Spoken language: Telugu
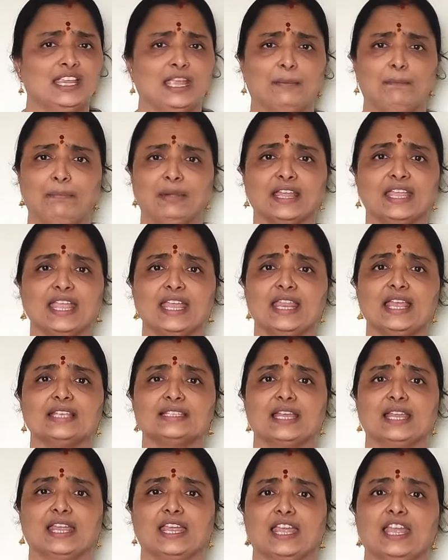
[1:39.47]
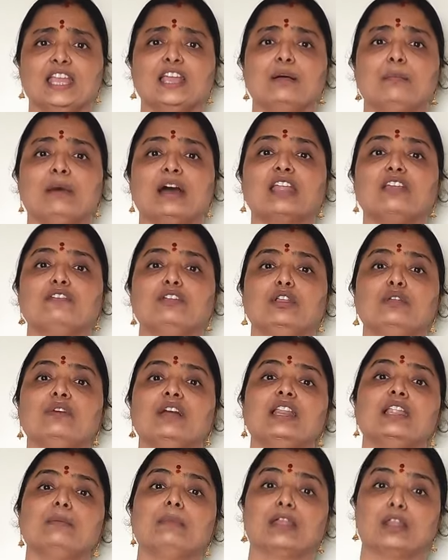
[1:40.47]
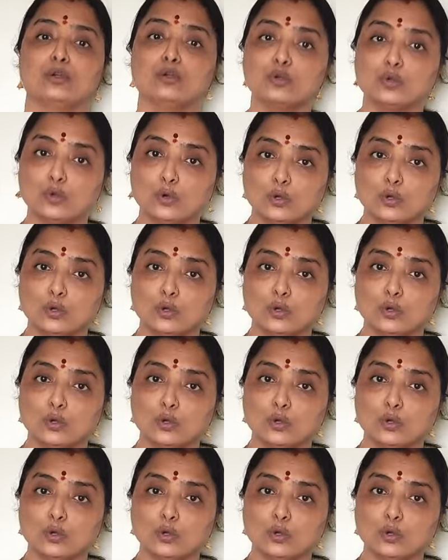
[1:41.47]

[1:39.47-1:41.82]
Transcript: ఎప్పటికైనా సరే మన విలువల్ని మనం